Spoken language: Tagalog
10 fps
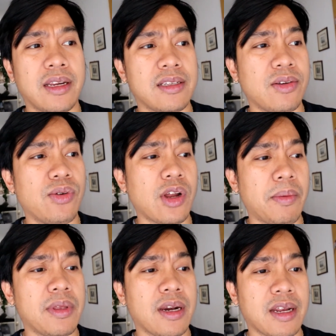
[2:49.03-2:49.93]
rin siguro
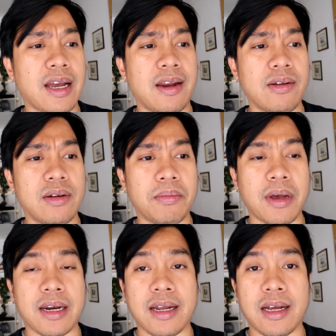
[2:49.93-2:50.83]
kami ng regalo
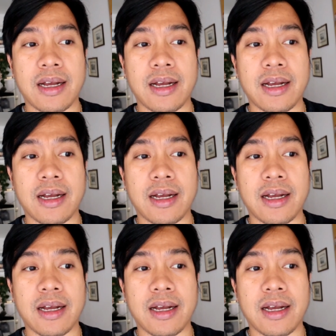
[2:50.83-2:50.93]
para